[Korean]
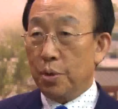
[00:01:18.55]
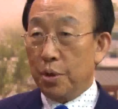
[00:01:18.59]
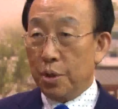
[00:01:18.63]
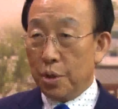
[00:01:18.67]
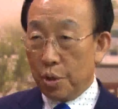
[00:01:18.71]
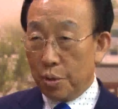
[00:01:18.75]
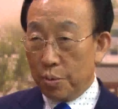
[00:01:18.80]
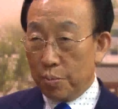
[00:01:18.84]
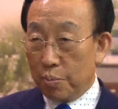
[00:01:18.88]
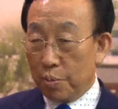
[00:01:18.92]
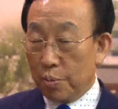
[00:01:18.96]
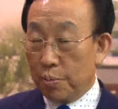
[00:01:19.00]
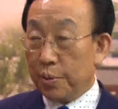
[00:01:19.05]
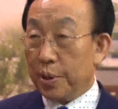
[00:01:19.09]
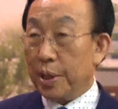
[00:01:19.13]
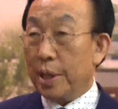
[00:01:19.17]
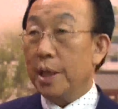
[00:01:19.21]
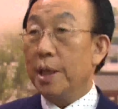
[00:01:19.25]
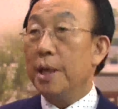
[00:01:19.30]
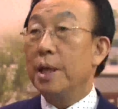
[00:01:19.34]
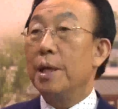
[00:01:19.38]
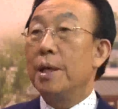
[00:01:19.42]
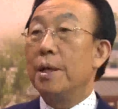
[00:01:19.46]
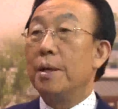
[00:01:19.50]
또 어려운
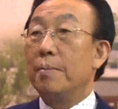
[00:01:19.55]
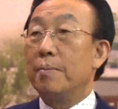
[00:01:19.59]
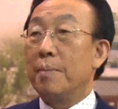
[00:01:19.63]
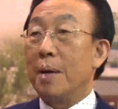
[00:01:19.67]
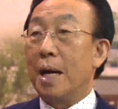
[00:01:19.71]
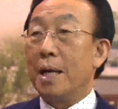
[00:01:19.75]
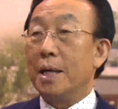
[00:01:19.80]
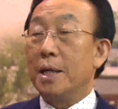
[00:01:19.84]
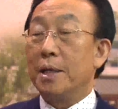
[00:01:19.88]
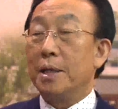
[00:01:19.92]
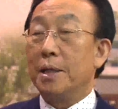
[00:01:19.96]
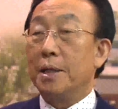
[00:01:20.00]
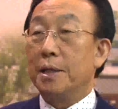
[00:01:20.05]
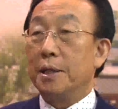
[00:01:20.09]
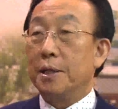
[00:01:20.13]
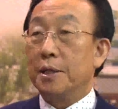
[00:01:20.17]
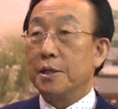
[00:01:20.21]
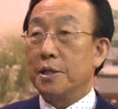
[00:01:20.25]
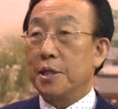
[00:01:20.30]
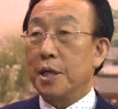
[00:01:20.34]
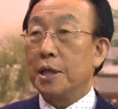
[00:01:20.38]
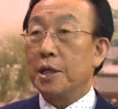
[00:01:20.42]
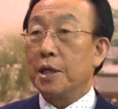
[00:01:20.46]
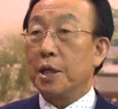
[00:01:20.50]
부분이
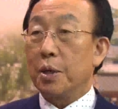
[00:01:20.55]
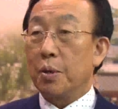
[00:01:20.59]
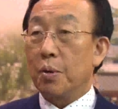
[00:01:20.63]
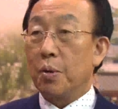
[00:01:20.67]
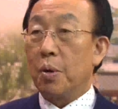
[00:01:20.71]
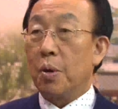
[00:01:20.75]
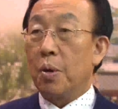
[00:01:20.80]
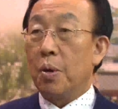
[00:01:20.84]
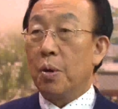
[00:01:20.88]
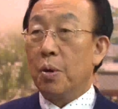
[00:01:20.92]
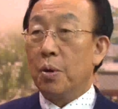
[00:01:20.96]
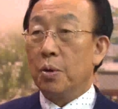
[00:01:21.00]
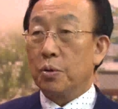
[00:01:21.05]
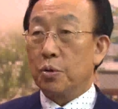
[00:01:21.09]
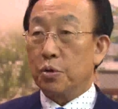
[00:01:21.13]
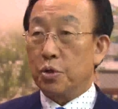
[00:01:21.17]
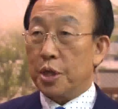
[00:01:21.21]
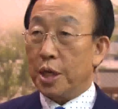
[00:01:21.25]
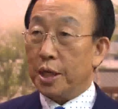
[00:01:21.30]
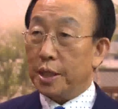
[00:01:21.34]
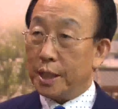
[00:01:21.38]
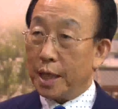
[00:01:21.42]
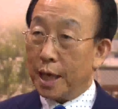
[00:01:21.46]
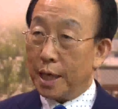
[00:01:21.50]
많이 생기고
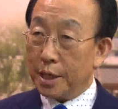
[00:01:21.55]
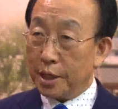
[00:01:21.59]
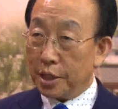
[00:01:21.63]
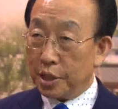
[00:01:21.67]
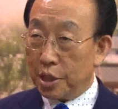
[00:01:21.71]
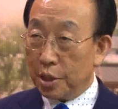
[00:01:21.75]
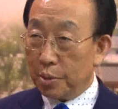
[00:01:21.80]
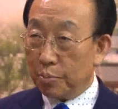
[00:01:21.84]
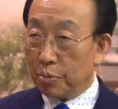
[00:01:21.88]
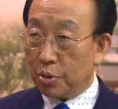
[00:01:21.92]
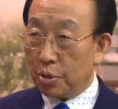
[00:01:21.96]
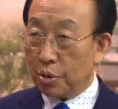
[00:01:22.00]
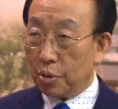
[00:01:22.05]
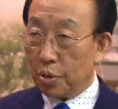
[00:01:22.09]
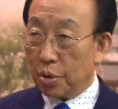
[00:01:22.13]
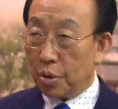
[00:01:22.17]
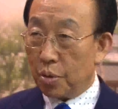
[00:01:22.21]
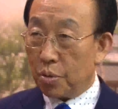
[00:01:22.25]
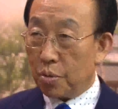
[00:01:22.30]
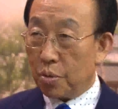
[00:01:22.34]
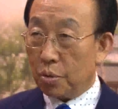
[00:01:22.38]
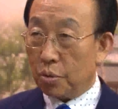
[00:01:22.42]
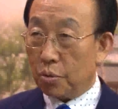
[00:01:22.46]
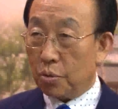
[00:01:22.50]
또 쇠퇴하는
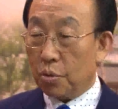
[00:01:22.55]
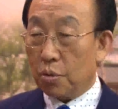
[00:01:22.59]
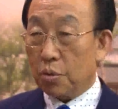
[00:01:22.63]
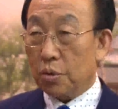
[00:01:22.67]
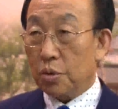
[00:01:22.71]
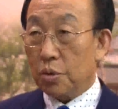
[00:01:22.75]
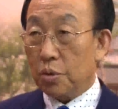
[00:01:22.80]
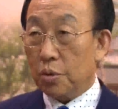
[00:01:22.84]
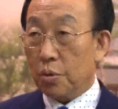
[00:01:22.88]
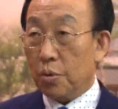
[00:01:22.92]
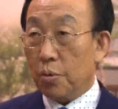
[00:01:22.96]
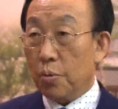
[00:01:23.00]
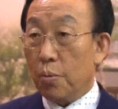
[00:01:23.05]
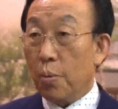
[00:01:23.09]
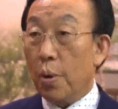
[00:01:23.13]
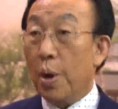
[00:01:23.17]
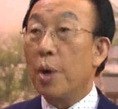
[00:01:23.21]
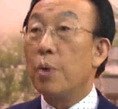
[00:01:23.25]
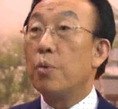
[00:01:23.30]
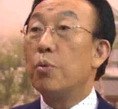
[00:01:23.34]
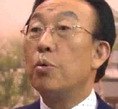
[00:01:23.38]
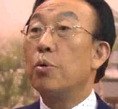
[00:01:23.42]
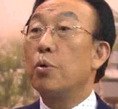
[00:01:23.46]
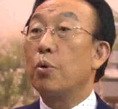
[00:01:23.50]
기업들도 있고 또 그
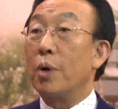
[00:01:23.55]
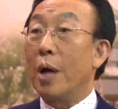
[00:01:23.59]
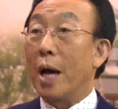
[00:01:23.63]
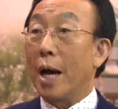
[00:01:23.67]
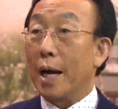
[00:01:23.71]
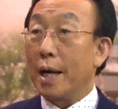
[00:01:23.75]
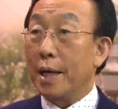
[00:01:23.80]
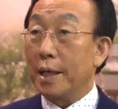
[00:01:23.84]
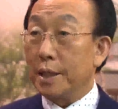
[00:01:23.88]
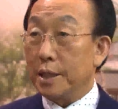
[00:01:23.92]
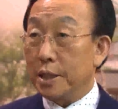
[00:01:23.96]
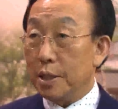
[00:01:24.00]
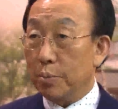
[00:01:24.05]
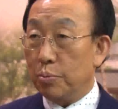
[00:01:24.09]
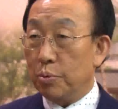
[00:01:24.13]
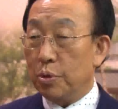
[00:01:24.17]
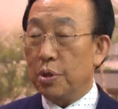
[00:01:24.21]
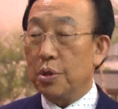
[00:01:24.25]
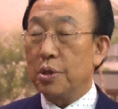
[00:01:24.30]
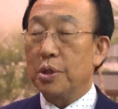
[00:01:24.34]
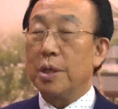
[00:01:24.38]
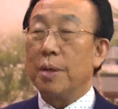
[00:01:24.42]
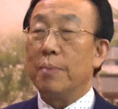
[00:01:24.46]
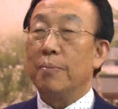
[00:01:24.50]
외국으로 나가는
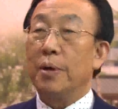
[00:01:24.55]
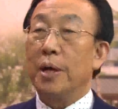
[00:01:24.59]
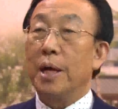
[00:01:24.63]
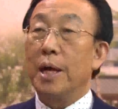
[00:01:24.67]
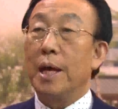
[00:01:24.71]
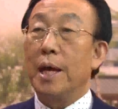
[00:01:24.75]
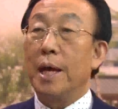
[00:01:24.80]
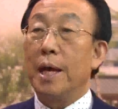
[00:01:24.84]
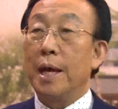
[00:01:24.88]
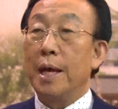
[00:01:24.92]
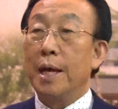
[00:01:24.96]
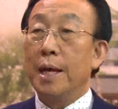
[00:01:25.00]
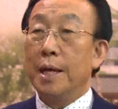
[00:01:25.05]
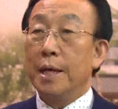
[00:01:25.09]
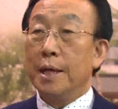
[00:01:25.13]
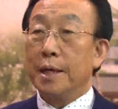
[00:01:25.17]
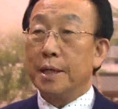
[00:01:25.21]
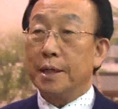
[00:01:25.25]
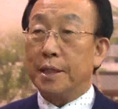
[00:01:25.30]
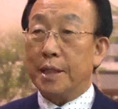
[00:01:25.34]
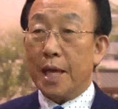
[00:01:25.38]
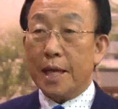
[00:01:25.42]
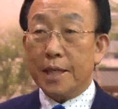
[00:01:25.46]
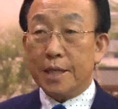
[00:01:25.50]
기업도 있기 때문에
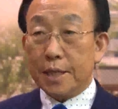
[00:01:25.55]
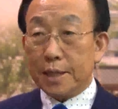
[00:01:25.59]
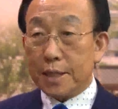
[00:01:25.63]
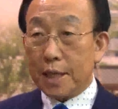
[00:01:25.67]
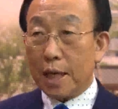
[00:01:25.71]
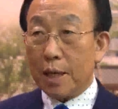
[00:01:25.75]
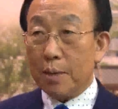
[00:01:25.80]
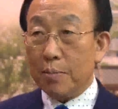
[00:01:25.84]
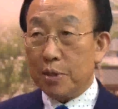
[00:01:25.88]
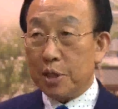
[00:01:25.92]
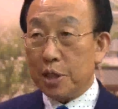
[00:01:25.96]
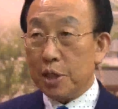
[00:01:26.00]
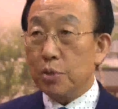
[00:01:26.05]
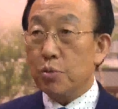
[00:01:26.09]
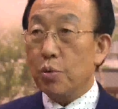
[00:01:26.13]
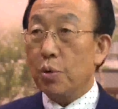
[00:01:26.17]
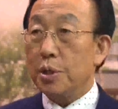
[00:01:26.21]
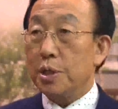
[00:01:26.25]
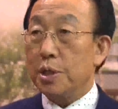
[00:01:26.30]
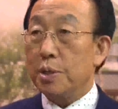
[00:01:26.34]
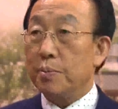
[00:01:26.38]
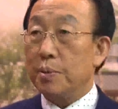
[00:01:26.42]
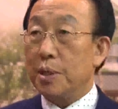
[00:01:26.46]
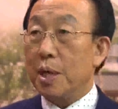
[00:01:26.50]
대체 산업
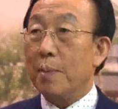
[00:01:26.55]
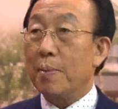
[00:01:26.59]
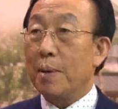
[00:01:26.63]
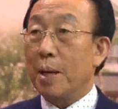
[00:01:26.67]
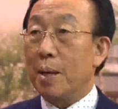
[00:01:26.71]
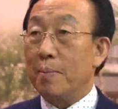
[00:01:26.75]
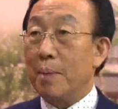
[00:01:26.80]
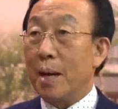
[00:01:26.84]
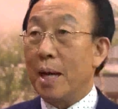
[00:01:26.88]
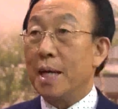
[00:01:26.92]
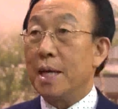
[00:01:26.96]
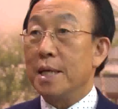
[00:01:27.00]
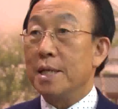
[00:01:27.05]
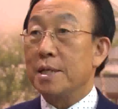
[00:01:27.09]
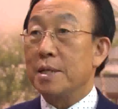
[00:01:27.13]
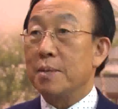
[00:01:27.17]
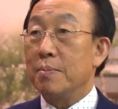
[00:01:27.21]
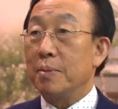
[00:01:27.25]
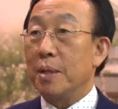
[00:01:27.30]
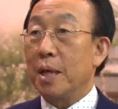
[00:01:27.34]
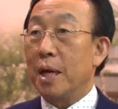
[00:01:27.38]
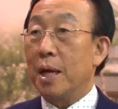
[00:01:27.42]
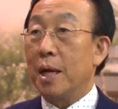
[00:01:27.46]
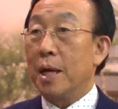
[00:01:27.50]
신속히 지금 개발을 많이
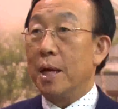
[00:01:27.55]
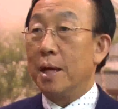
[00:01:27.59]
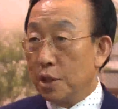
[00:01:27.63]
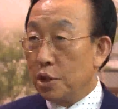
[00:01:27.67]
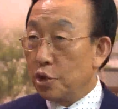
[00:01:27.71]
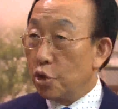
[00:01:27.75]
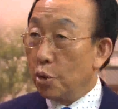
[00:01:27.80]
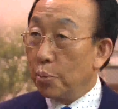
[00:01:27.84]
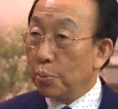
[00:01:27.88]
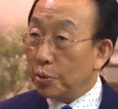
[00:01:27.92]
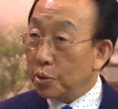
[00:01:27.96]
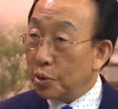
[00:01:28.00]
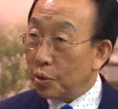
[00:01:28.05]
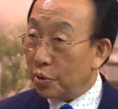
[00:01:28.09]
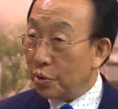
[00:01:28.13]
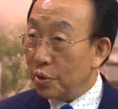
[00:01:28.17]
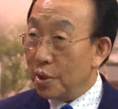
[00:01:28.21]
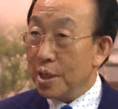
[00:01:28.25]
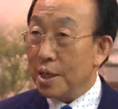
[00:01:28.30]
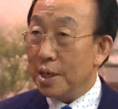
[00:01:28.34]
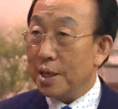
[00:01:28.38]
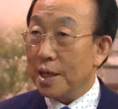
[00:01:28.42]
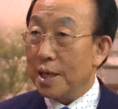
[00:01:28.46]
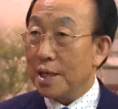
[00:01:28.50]
했습니다. 연초부터
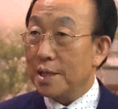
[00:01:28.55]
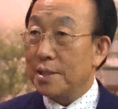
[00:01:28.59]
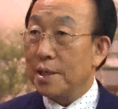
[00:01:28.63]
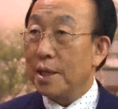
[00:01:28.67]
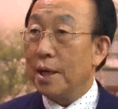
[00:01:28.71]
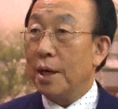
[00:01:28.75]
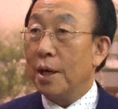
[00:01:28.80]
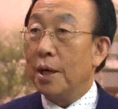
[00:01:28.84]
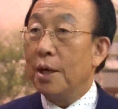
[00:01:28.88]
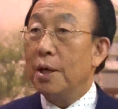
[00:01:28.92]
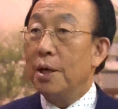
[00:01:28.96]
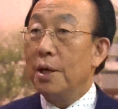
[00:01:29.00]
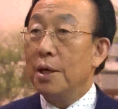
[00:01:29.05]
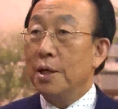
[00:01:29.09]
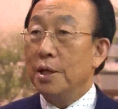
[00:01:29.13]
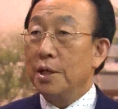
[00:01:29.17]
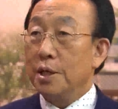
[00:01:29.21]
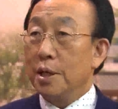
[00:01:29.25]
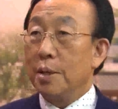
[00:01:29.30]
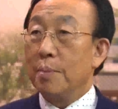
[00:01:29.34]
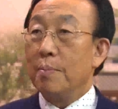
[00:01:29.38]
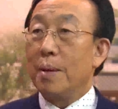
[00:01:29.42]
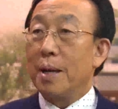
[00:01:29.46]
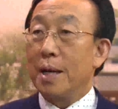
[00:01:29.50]
기획을 해서
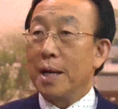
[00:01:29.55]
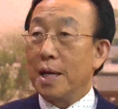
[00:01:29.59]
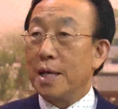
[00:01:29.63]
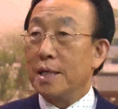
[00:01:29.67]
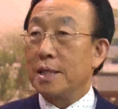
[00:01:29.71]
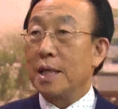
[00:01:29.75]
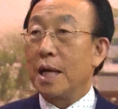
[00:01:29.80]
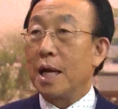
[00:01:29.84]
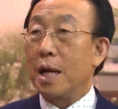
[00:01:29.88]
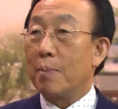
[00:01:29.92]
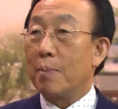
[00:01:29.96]
연말에